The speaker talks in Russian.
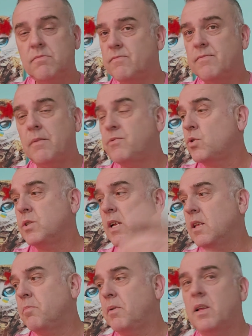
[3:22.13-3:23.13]
вам все
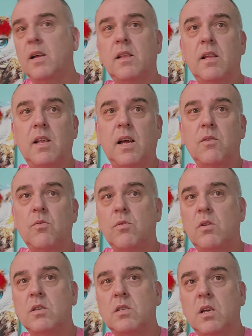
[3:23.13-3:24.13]
станет понятно, да, тут
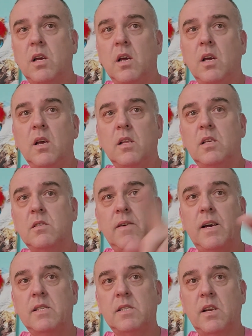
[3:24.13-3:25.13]
даже
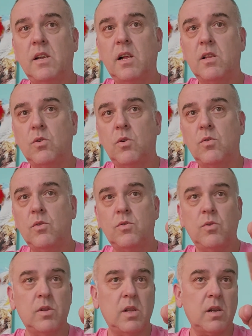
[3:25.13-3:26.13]
называется Real
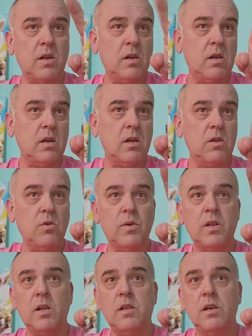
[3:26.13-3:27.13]
Donor,
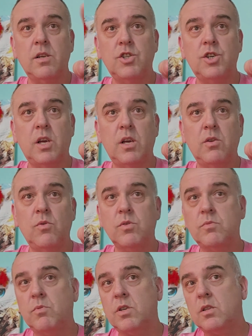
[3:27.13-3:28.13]
Donald J News,
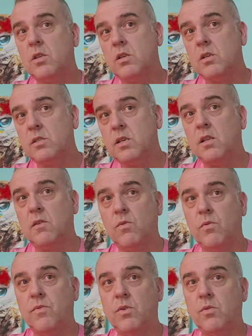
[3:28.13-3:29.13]
может, э, сын
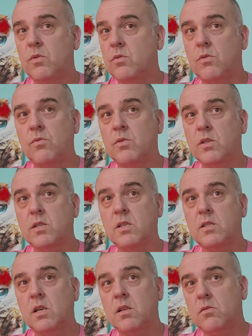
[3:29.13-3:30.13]
его ведет, трудно
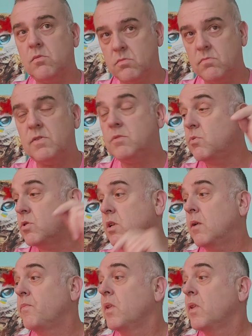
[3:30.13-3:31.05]
сказать, ну, возможно.